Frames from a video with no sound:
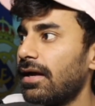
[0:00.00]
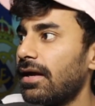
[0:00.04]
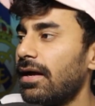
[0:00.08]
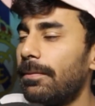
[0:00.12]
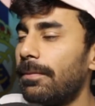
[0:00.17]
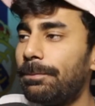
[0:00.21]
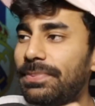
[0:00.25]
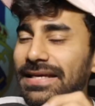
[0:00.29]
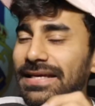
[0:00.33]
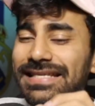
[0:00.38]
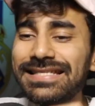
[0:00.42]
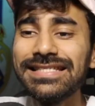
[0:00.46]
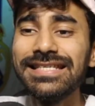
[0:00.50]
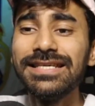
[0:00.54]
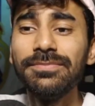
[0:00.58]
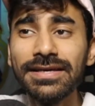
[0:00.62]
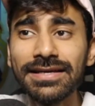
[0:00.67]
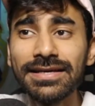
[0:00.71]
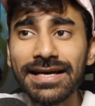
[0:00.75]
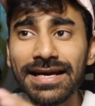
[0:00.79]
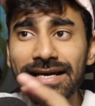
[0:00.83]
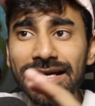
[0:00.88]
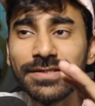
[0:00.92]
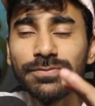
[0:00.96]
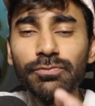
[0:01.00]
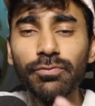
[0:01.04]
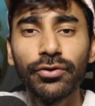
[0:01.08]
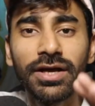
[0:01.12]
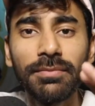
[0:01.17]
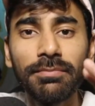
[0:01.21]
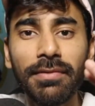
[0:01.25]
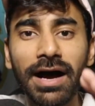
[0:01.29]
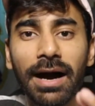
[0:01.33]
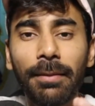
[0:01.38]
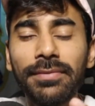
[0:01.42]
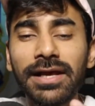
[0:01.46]
पीसीबी का इस पूरे
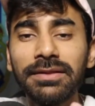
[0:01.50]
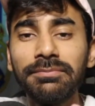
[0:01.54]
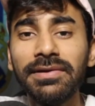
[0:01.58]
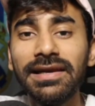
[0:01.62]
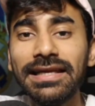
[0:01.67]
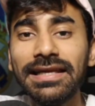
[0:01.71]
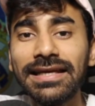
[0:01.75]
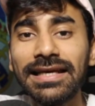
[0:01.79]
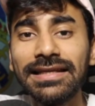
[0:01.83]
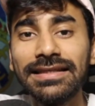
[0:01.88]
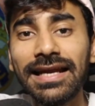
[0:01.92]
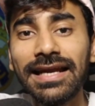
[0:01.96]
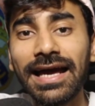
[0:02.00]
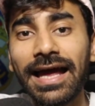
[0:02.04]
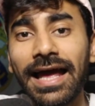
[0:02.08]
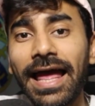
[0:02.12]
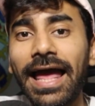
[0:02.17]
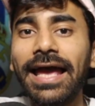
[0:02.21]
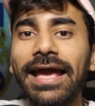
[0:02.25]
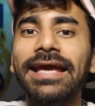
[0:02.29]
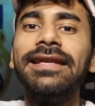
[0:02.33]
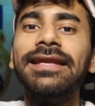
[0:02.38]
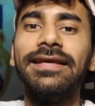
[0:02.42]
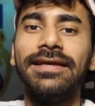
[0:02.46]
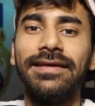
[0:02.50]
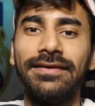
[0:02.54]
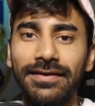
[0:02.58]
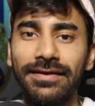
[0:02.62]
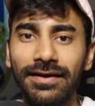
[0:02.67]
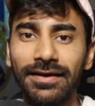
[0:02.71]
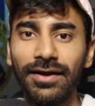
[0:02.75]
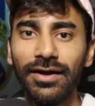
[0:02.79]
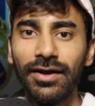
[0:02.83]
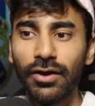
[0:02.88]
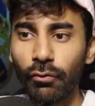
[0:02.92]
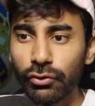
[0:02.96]
मामला में लेना देना है ही नहीं
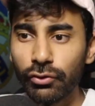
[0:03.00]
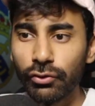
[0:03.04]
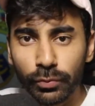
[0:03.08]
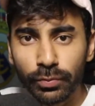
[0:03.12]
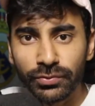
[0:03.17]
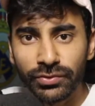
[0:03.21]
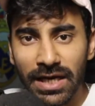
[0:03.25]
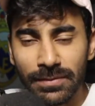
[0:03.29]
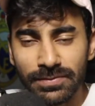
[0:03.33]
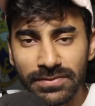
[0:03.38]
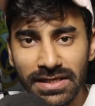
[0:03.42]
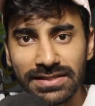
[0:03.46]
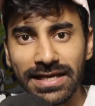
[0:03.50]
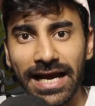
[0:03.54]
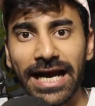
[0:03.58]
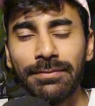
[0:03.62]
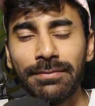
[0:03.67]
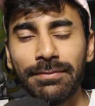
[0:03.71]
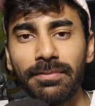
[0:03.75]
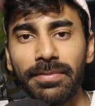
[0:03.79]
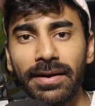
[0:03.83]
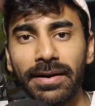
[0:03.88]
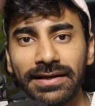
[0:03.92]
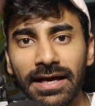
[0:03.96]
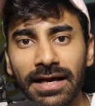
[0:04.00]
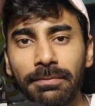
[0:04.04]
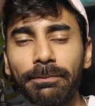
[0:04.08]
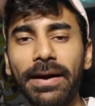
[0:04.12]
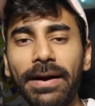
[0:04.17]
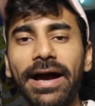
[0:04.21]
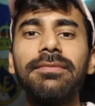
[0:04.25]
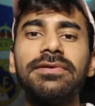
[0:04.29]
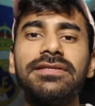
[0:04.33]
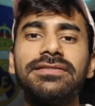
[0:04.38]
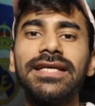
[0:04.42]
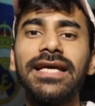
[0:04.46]
वो चुपचाप से साइड में बैठ के
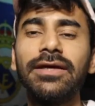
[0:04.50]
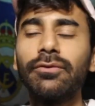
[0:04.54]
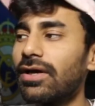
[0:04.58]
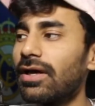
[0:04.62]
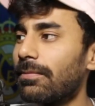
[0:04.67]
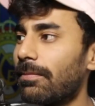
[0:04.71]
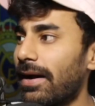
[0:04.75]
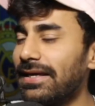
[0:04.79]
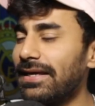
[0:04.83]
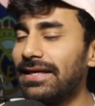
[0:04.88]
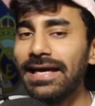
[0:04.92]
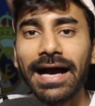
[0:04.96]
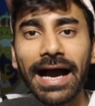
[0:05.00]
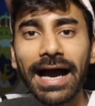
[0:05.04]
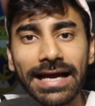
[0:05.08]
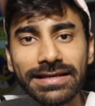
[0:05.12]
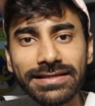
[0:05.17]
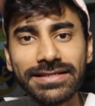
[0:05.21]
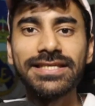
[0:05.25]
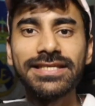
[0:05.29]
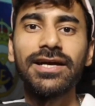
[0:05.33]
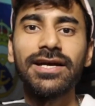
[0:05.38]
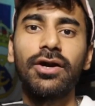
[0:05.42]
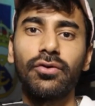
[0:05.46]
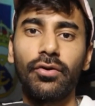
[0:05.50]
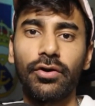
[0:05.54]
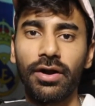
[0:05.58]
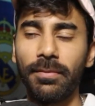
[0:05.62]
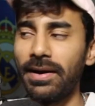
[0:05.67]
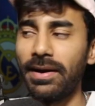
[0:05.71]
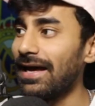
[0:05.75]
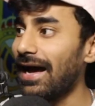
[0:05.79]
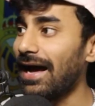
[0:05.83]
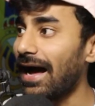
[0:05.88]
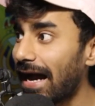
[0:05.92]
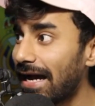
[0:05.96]
अंपायर बन जाए क्योंकि भाई ये आईसीसी का
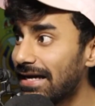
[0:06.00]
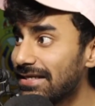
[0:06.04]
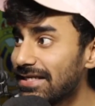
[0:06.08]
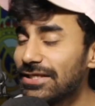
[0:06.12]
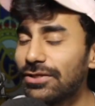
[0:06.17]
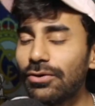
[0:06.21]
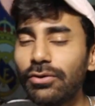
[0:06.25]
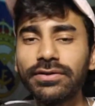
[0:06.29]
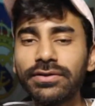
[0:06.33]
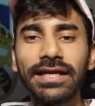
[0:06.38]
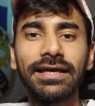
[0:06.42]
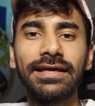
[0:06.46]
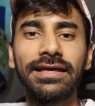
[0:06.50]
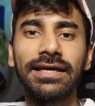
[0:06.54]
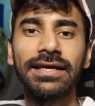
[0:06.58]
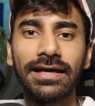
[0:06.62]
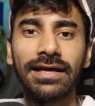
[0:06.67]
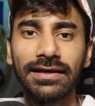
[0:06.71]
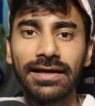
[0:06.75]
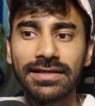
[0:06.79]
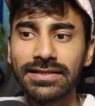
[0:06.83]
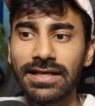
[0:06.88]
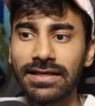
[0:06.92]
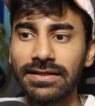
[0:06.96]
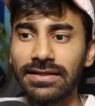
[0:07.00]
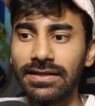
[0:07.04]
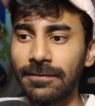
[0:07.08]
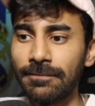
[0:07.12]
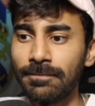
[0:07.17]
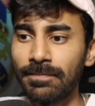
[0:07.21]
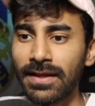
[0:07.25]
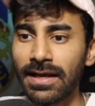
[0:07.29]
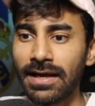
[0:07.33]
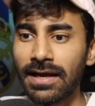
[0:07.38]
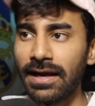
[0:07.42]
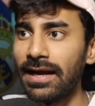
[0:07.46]
टूर्नामेंट है आईसीसी को टेक केयर करना चाहिए
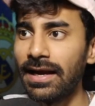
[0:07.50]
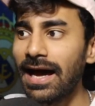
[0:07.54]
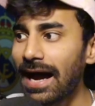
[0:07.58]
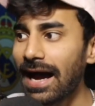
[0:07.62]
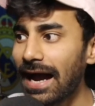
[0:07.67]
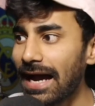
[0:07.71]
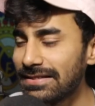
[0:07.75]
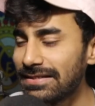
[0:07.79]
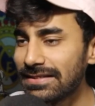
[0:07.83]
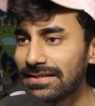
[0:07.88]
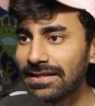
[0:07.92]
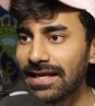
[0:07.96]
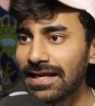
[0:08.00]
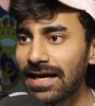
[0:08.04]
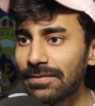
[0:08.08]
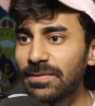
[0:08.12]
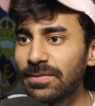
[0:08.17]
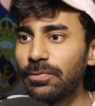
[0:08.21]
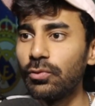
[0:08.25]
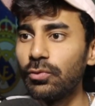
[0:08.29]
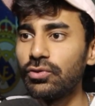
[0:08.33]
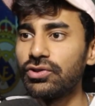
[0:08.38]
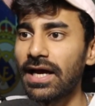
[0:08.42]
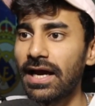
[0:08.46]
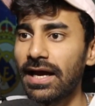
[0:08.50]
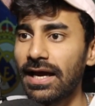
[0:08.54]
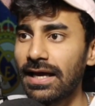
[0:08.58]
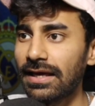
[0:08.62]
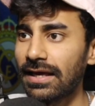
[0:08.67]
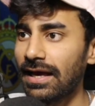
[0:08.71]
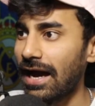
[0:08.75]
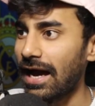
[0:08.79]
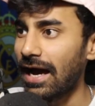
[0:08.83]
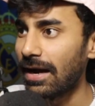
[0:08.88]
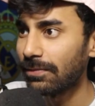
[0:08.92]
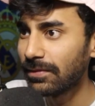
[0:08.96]
ना आईसीसी ने आपसे पूछा है
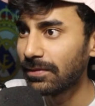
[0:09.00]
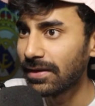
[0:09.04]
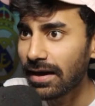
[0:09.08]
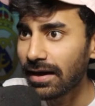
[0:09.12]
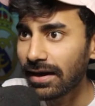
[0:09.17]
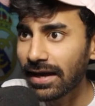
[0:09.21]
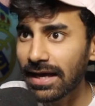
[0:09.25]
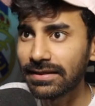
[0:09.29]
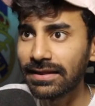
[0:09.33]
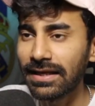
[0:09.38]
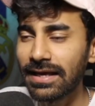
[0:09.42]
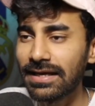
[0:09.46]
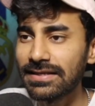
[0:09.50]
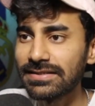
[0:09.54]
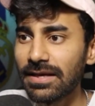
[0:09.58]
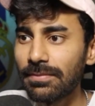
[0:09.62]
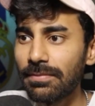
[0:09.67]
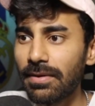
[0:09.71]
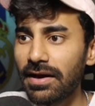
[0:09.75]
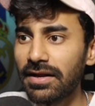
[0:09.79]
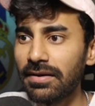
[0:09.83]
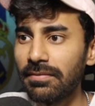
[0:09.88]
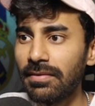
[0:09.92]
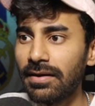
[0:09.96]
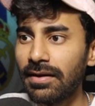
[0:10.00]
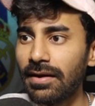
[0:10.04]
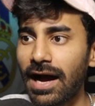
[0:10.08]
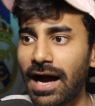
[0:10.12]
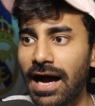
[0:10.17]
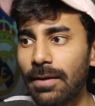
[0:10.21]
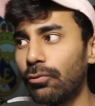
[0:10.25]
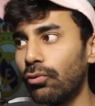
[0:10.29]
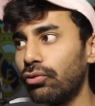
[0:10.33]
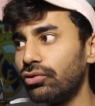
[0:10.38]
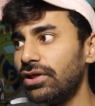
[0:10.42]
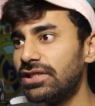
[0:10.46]
कि आप क्या कहते हैं इसके बारे में
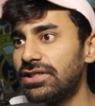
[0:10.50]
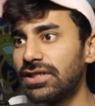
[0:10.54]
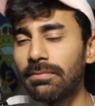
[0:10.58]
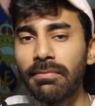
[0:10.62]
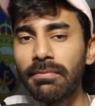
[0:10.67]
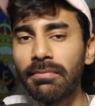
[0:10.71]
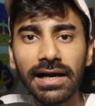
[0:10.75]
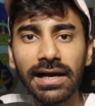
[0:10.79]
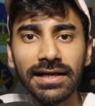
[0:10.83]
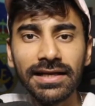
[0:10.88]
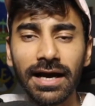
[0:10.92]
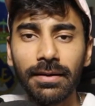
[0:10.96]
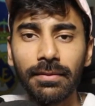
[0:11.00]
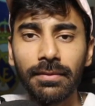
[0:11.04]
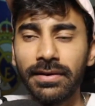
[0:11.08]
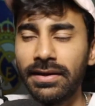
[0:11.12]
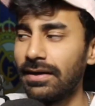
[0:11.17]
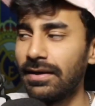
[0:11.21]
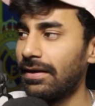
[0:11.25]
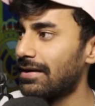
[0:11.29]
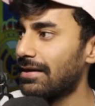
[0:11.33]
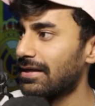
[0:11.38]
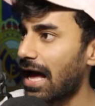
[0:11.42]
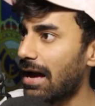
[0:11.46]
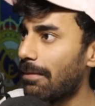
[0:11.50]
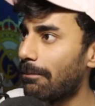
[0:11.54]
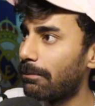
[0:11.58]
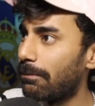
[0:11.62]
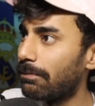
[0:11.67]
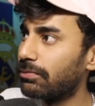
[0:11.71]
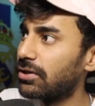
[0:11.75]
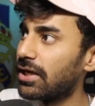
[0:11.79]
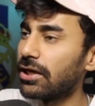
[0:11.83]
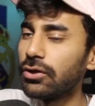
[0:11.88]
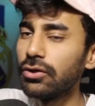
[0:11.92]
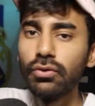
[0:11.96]
आप खुद ही जम मार लिया आपने कि आप
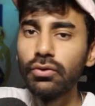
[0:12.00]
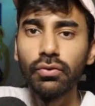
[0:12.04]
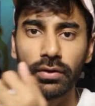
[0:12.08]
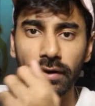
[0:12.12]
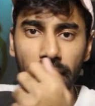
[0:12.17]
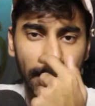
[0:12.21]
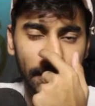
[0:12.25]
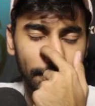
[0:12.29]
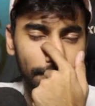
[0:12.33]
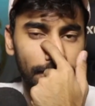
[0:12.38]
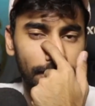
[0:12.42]
ये क्यों हो रहा है